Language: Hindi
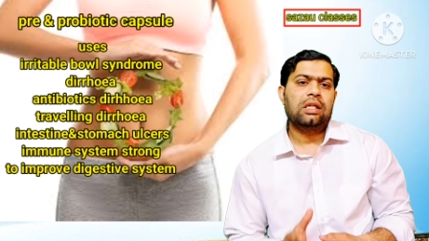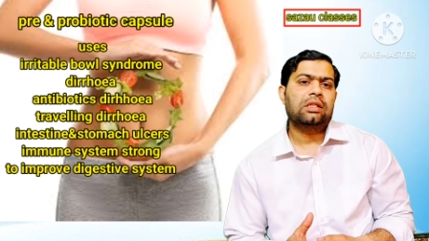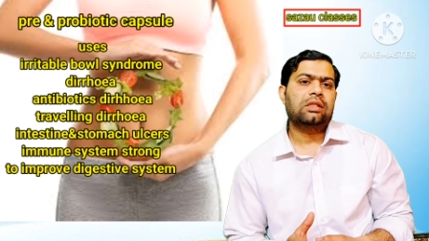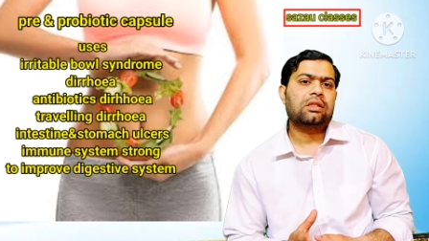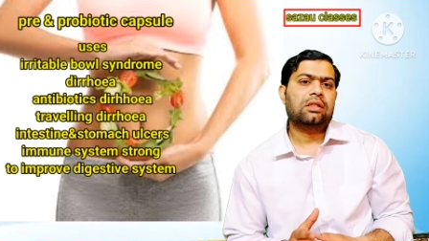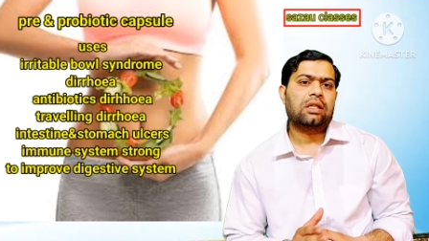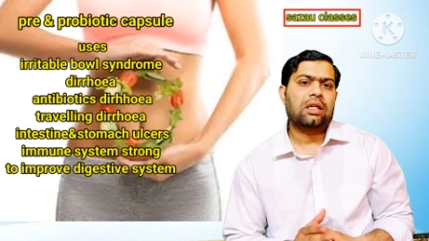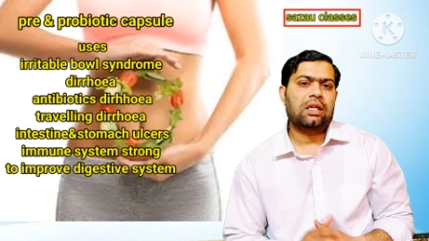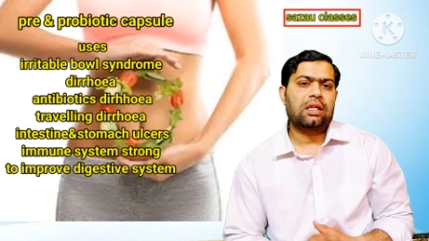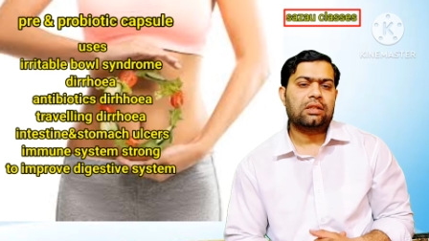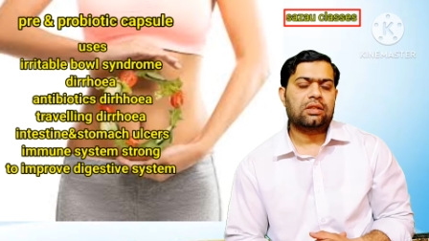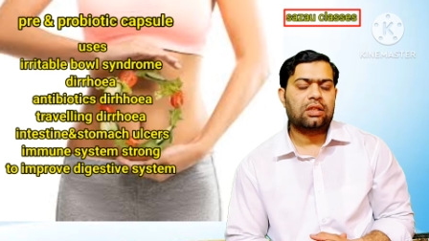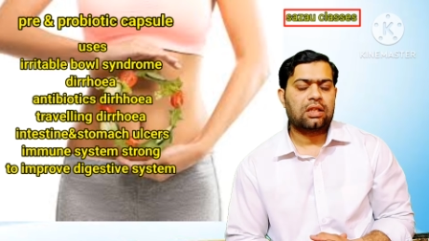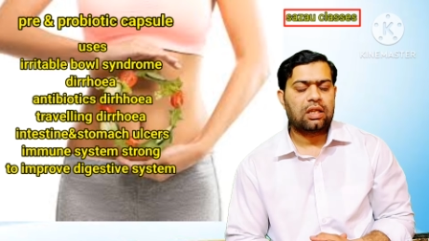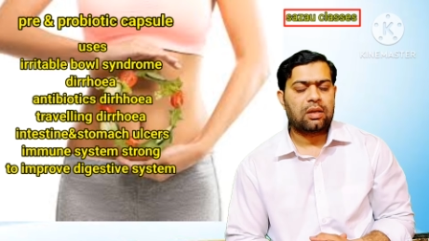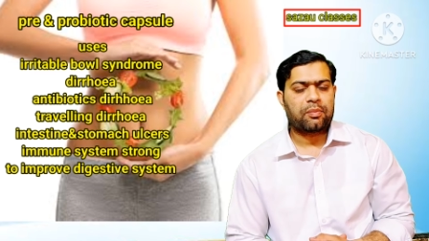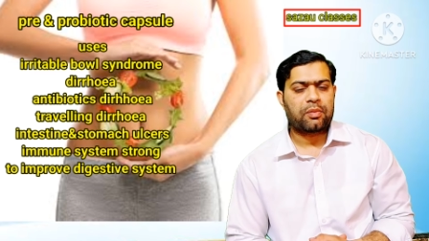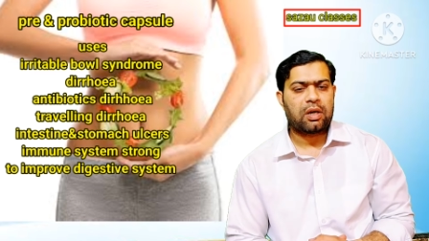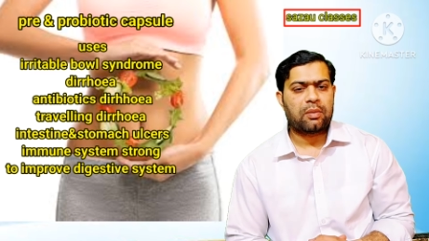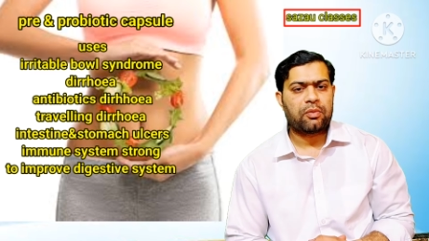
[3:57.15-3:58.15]
इसके
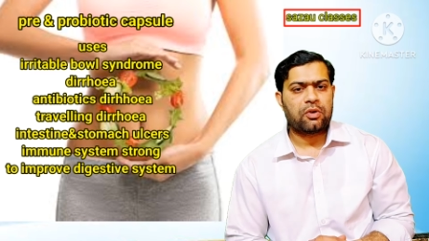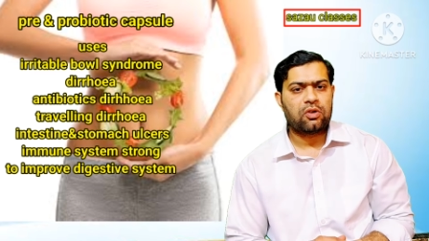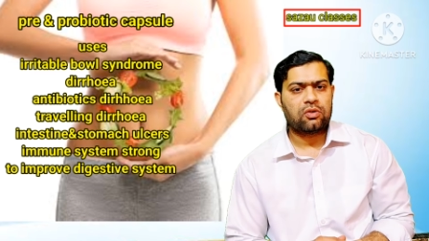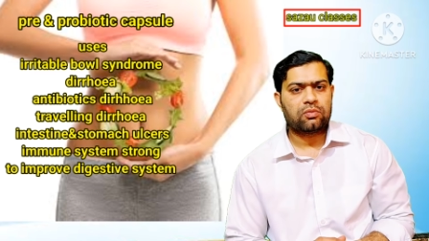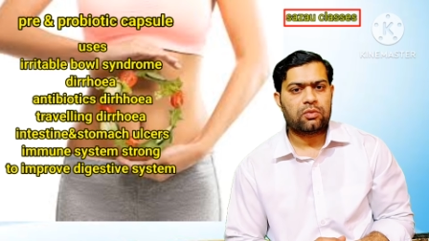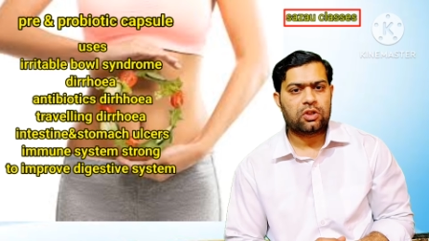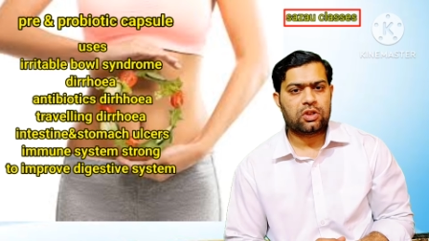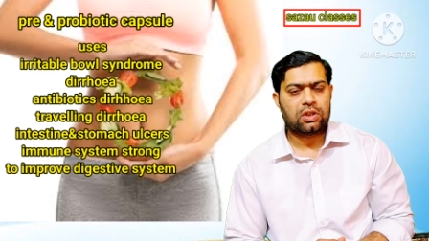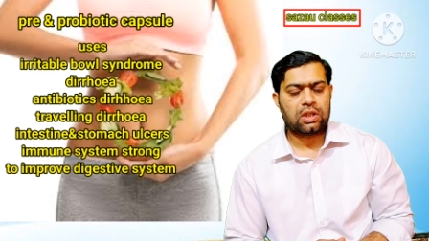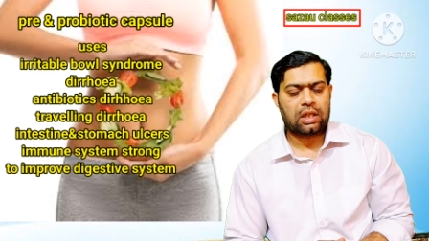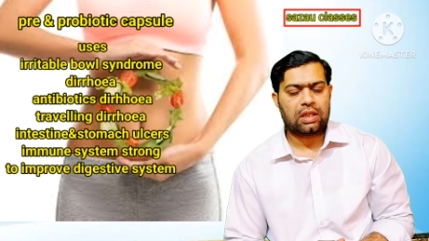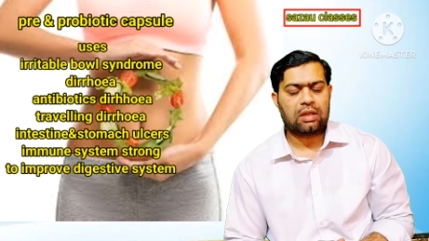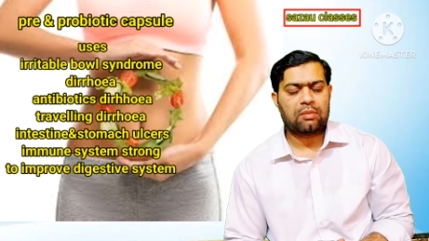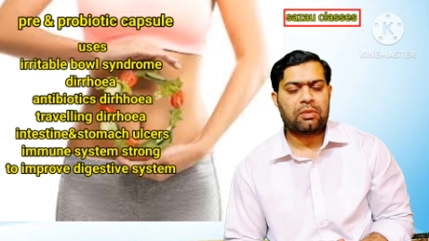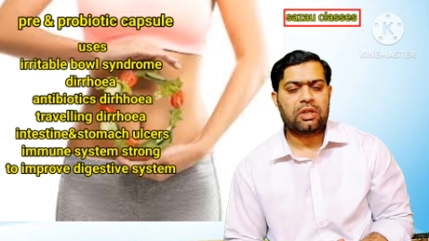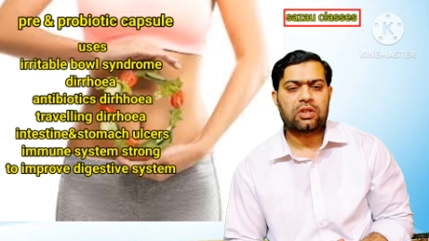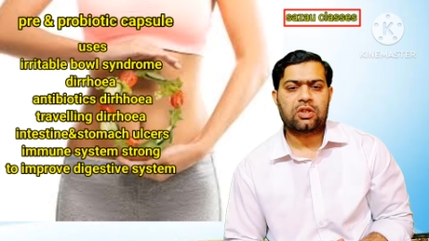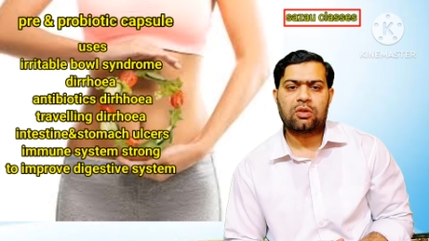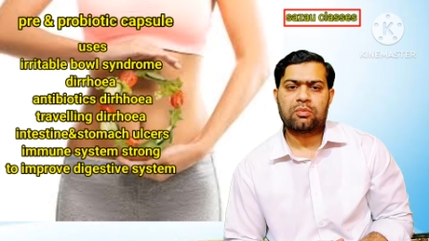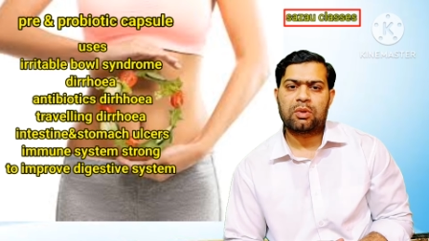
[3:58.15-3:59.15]
सिरप का प्रयोग बहुत ज़्यादा
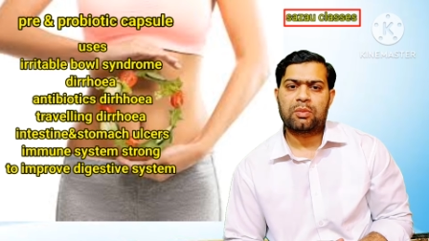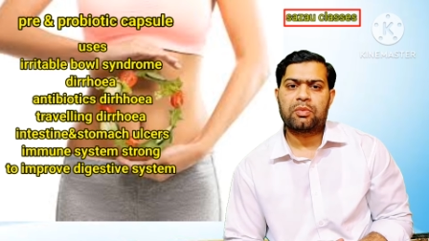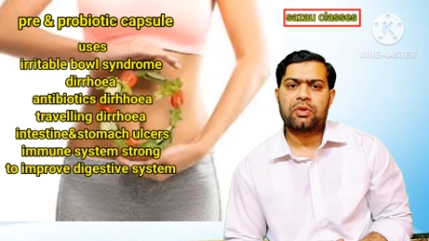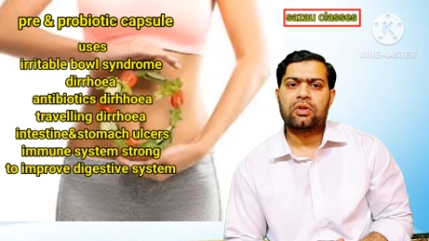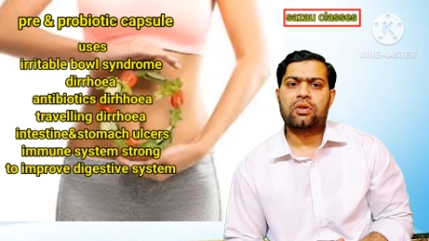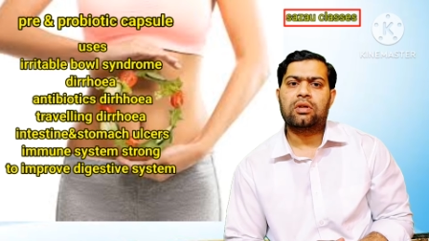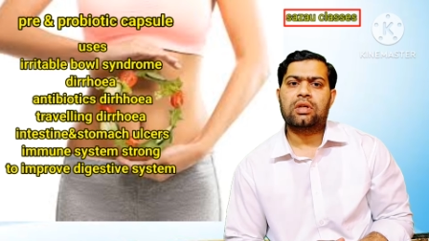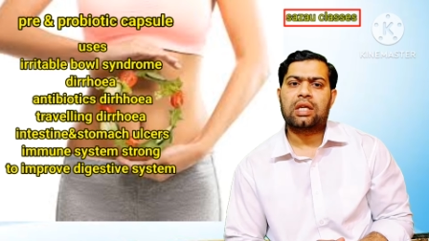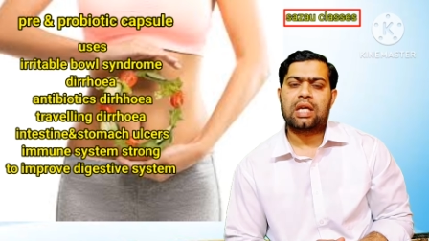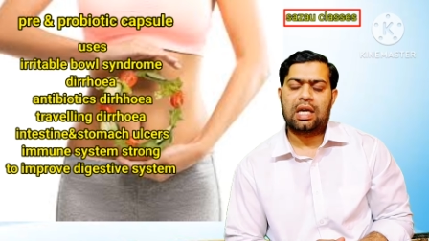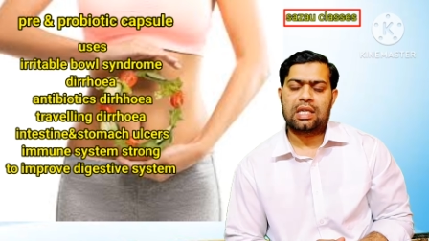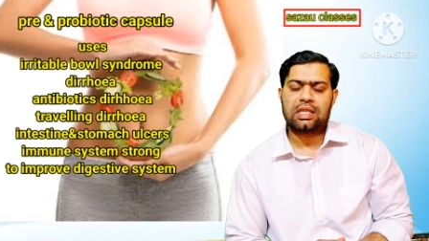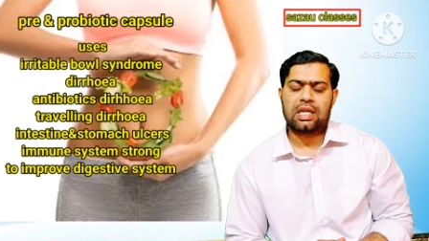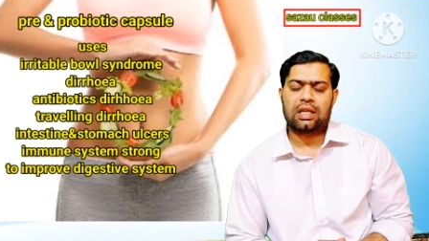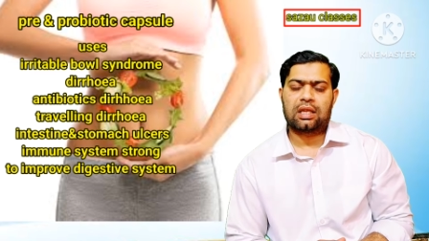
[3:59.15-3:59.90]
बच्चों में प्रयोग किया